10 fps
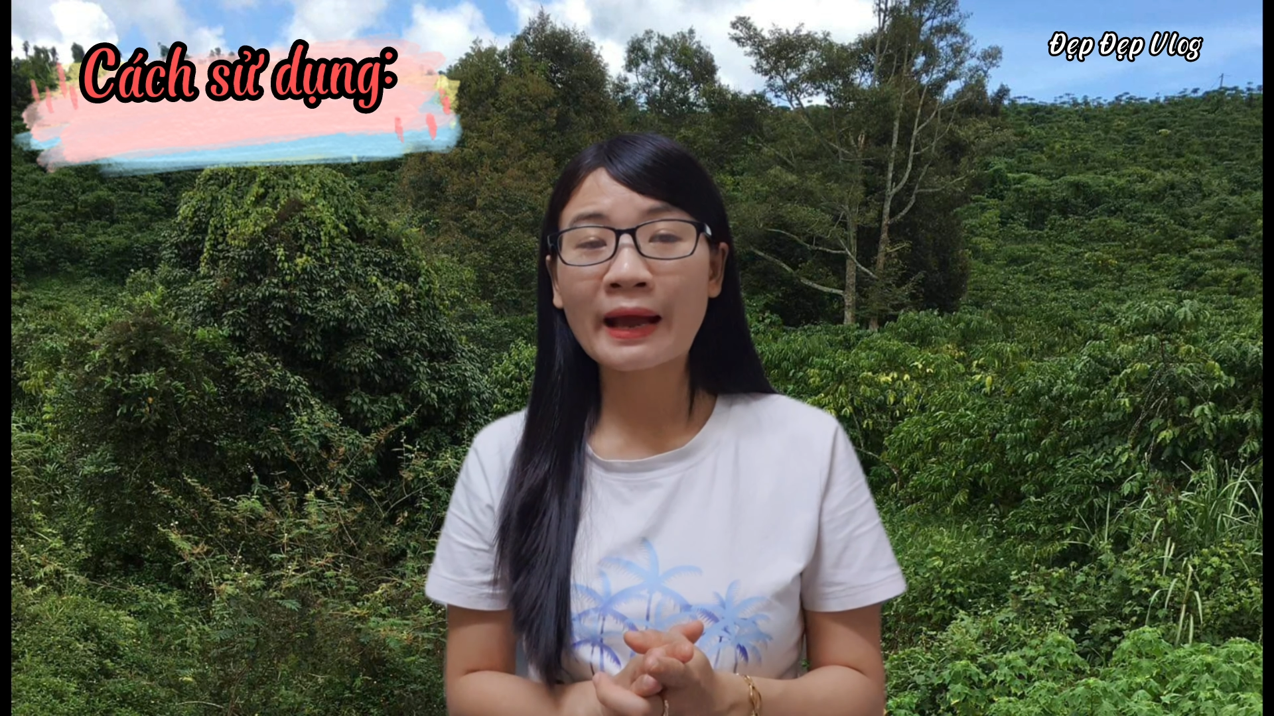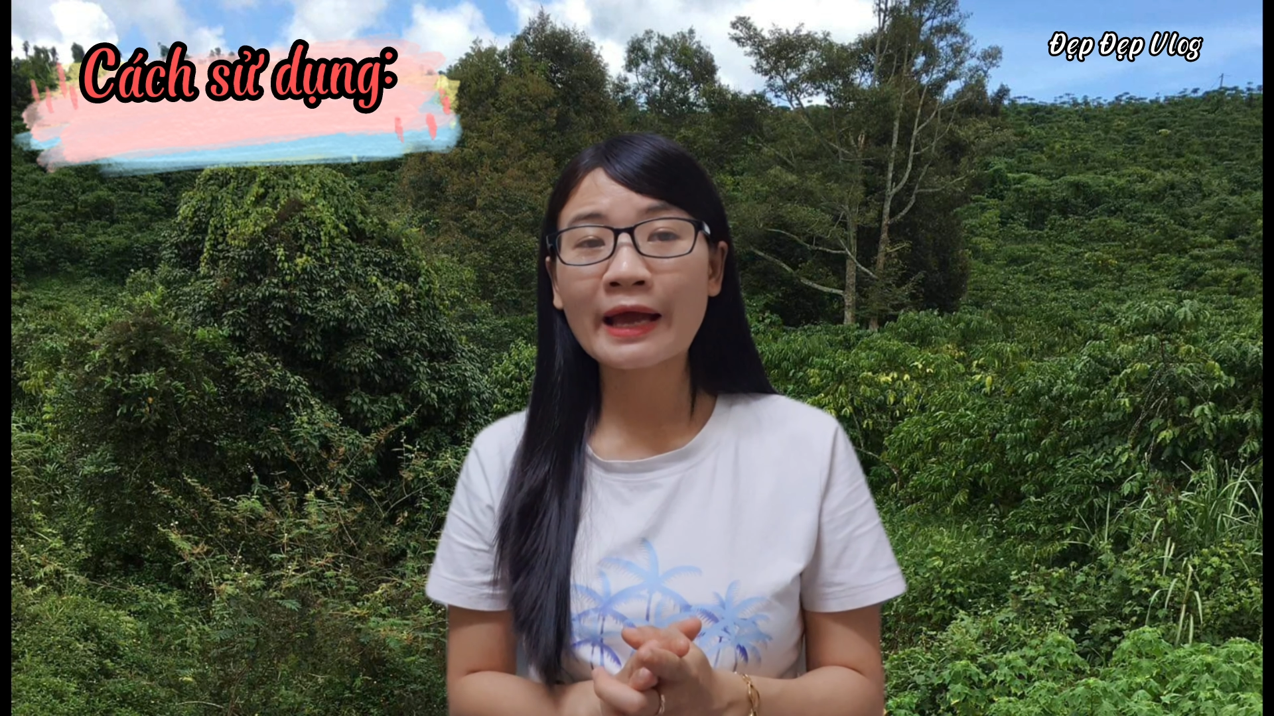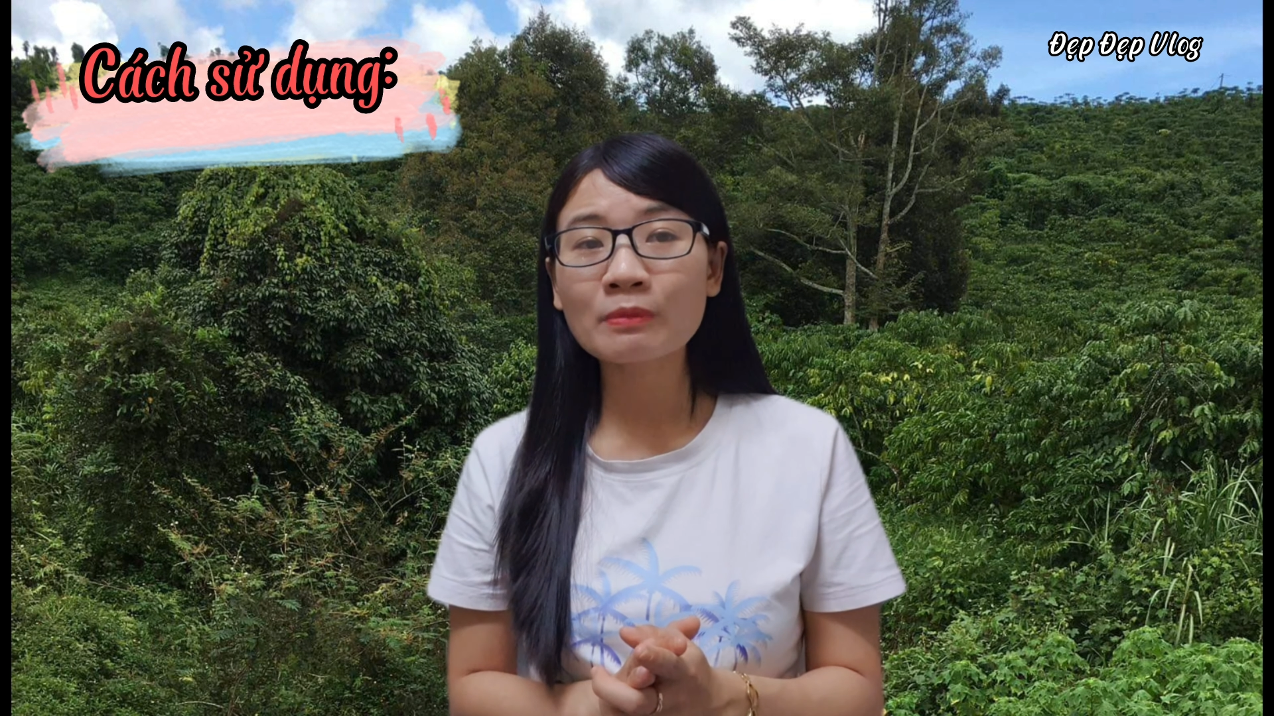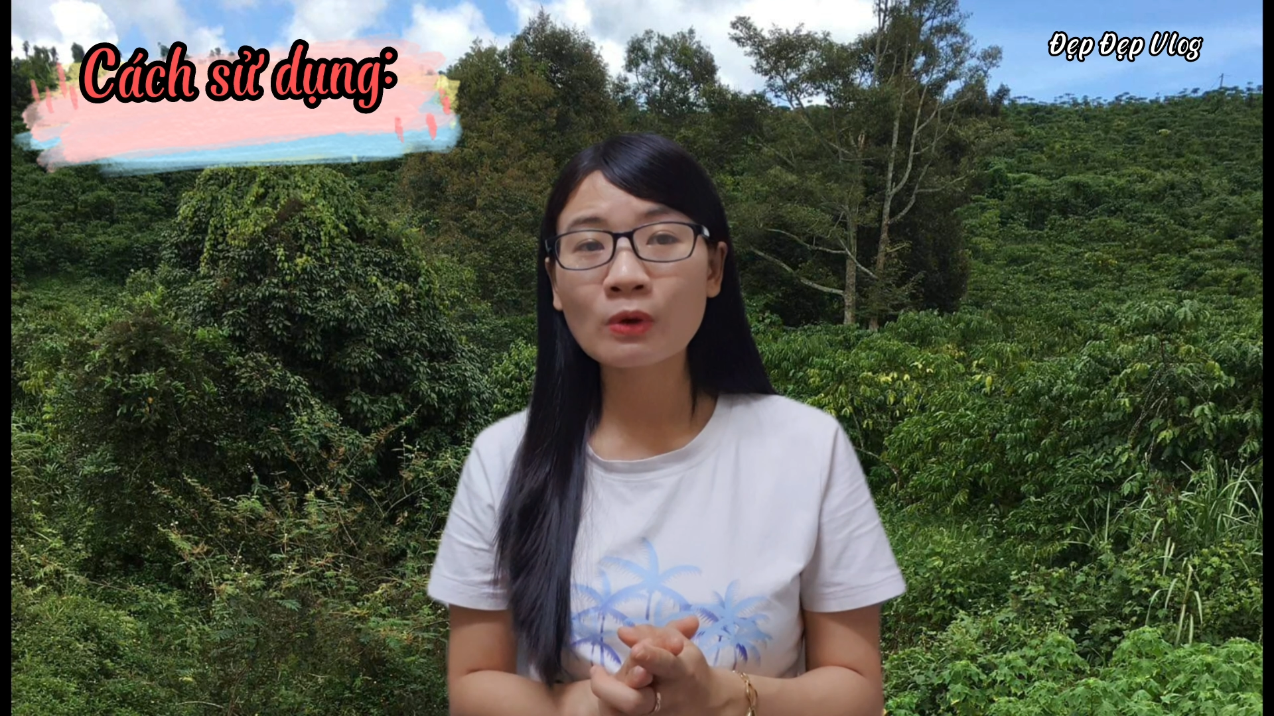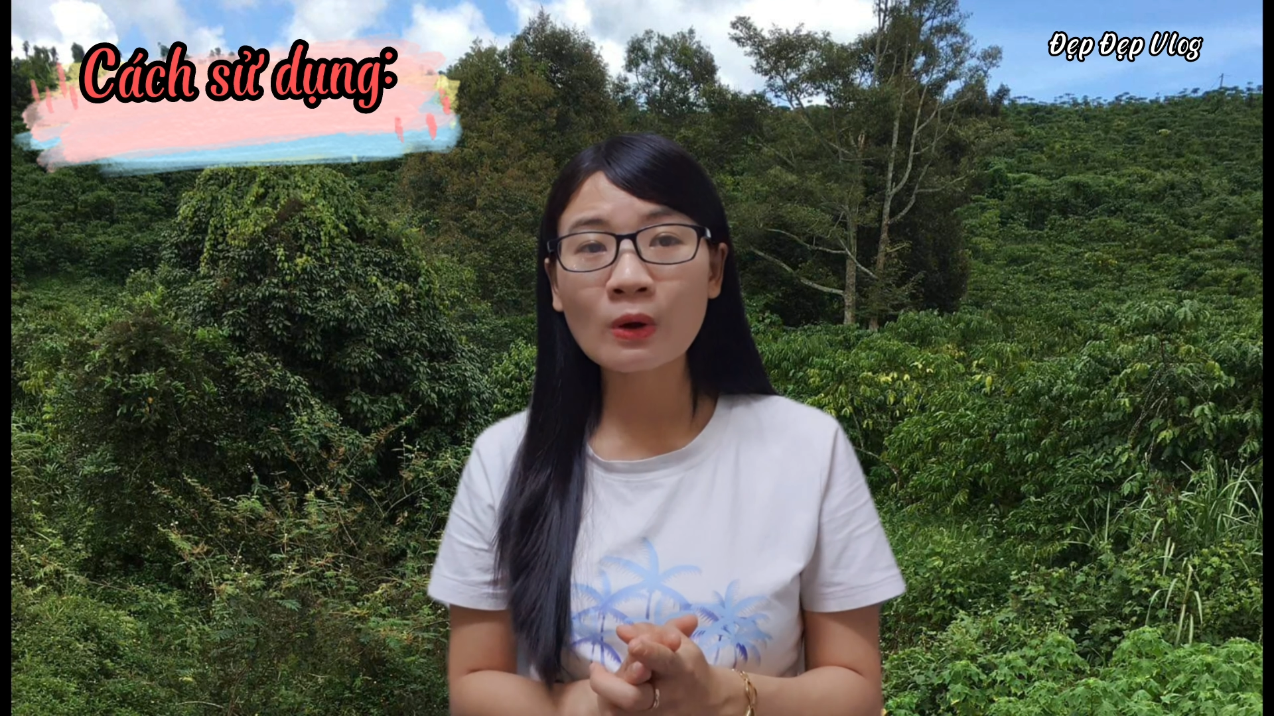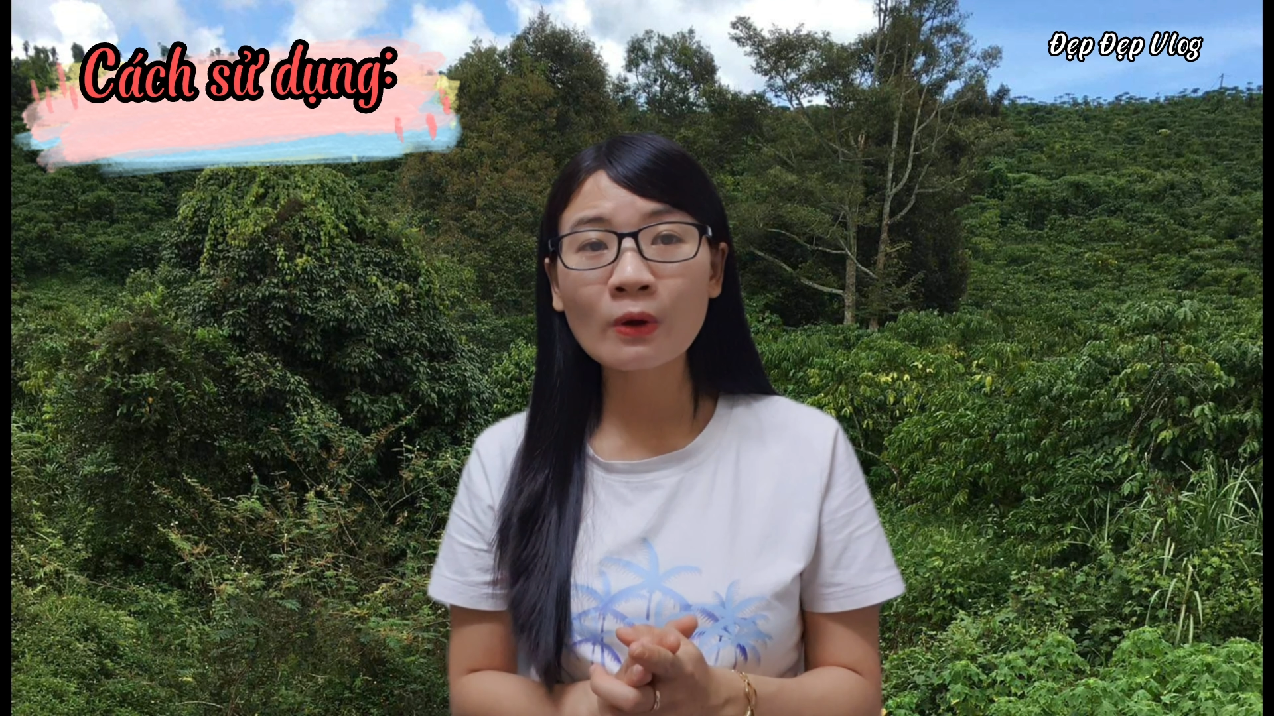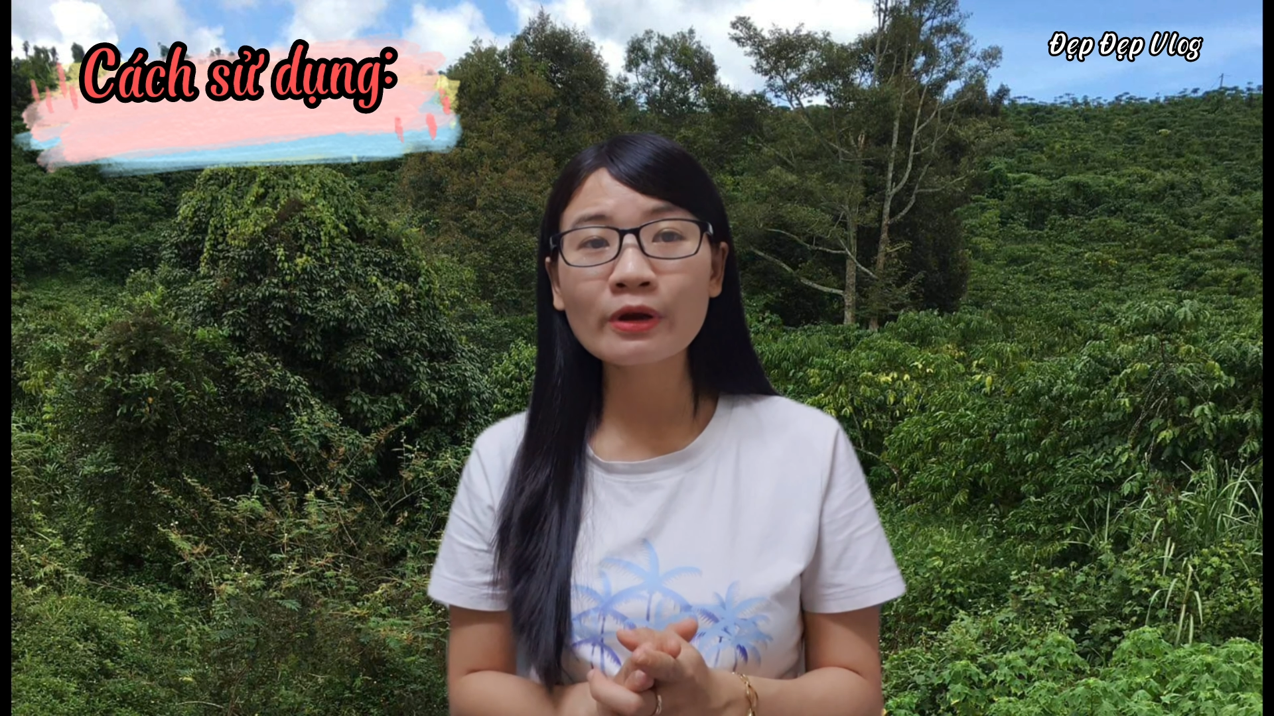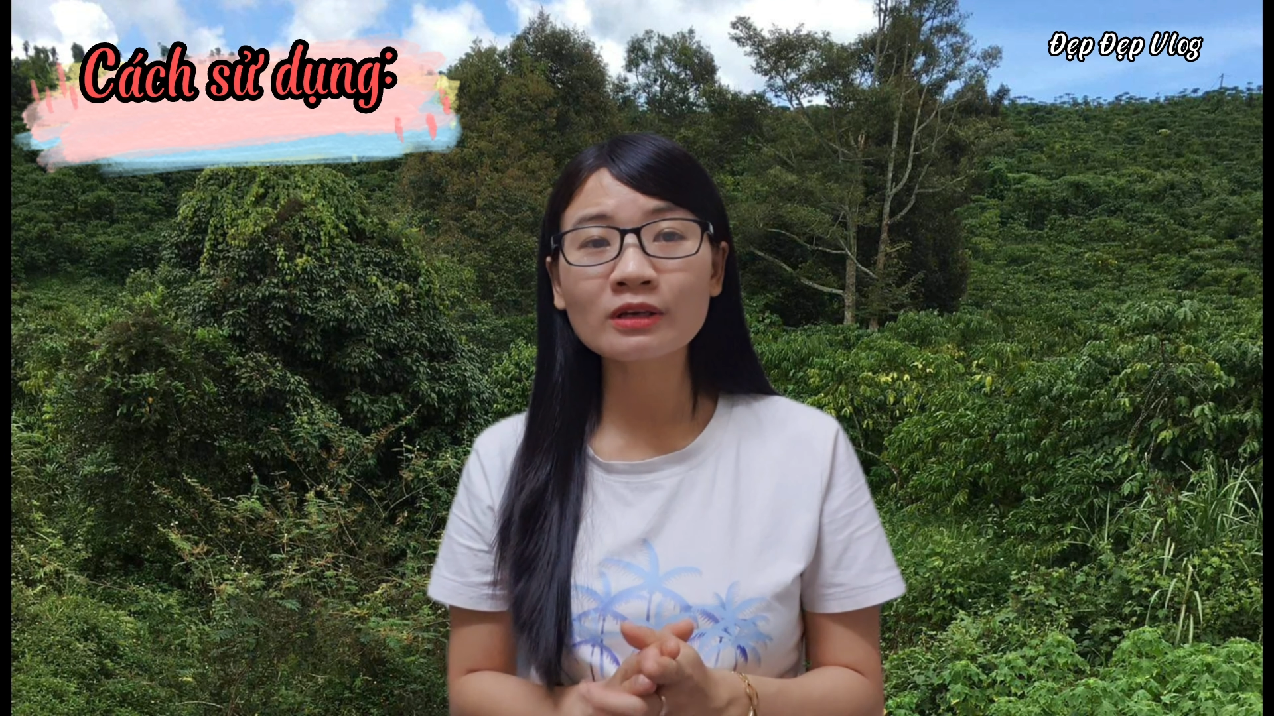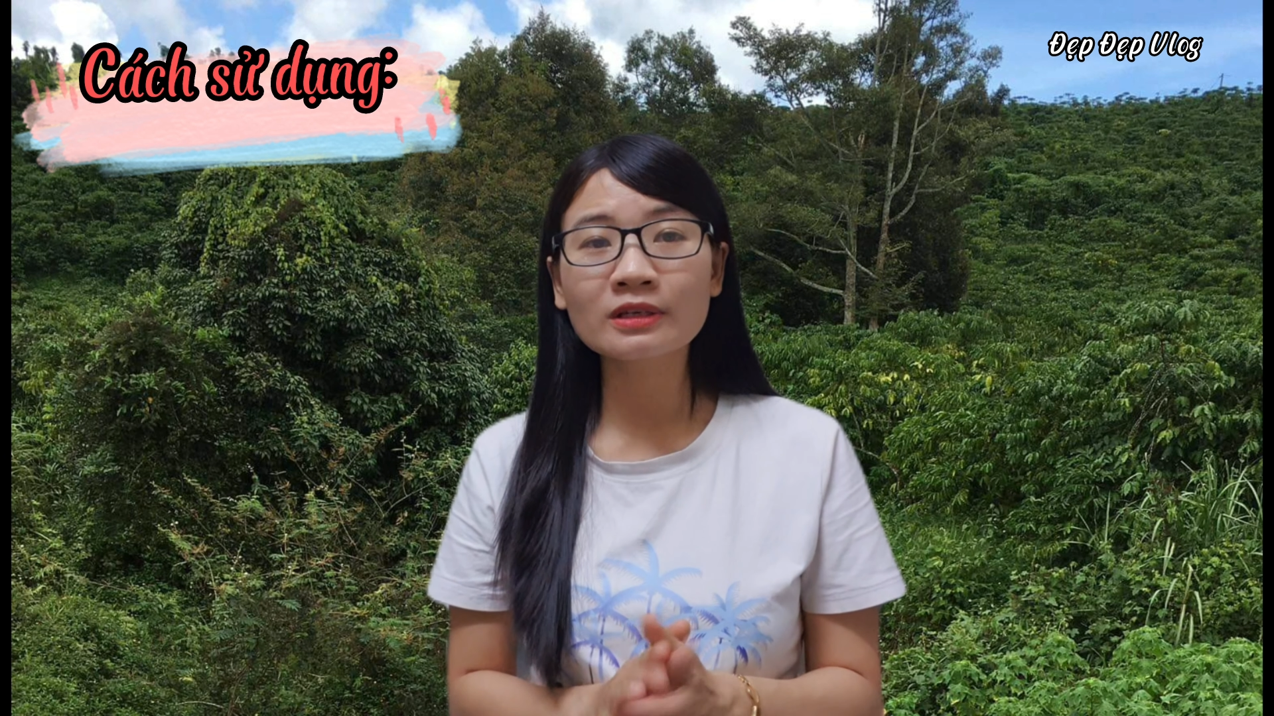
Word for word: hai bộ đôi đó